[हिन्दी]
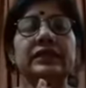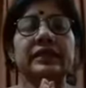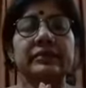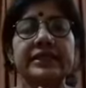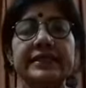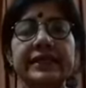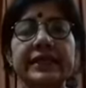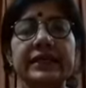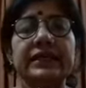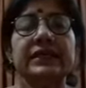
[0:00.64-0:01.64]
नमस्ते
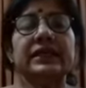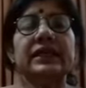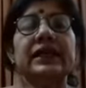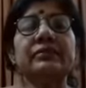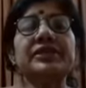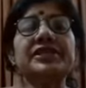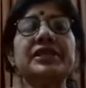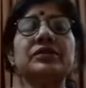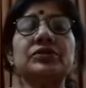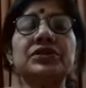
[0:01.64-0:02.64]

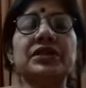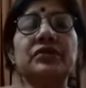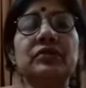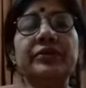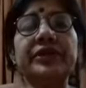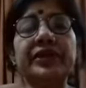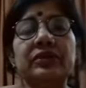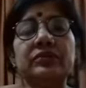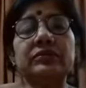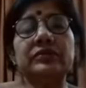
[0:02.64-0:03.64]
हमेशा खुश रहो
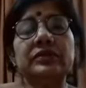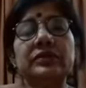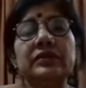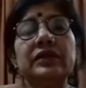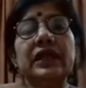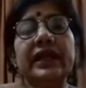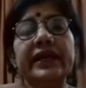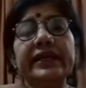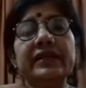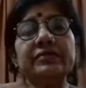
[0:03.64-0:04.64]
बिटियाओं
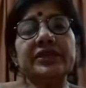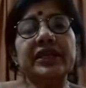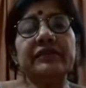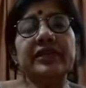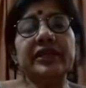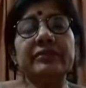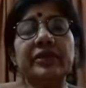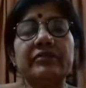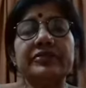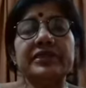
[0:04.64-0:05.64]
आई एम जे वी एन
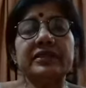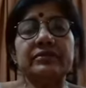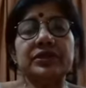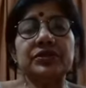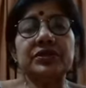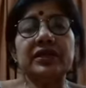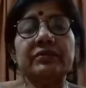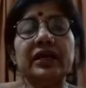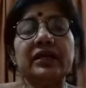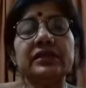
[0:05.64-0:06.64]
प्रोफेसर मंजू
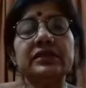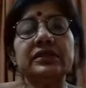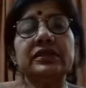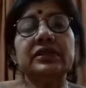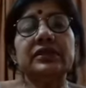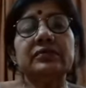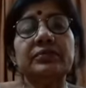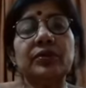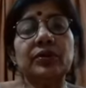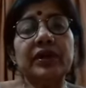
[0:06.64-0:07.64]
शर्मा
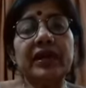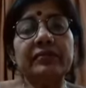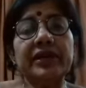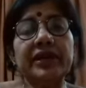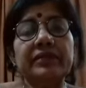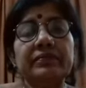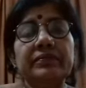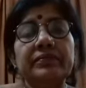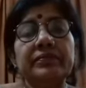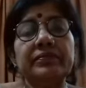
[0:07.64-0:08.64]
प्रोग्राम नेम
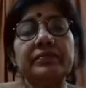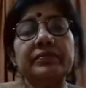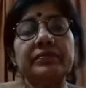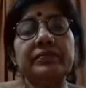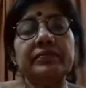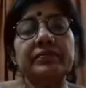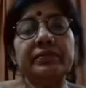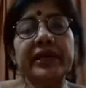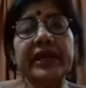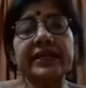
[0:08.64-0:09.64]

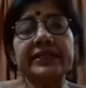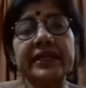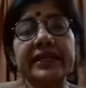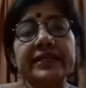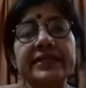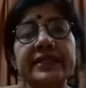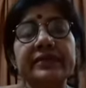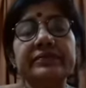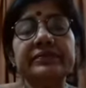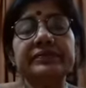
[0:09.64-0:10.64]
बी एड सेकेंड सेम